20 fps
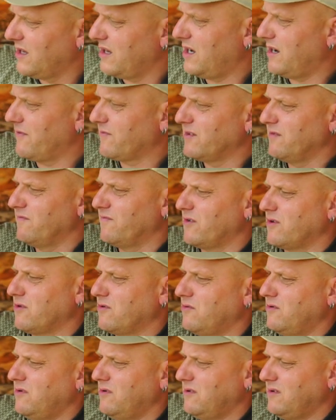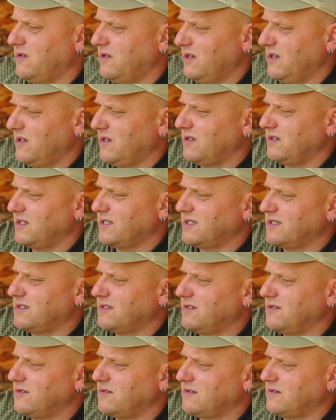A w tym worku
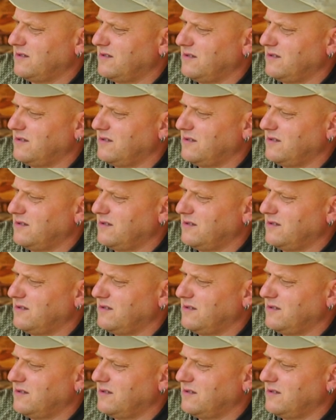jest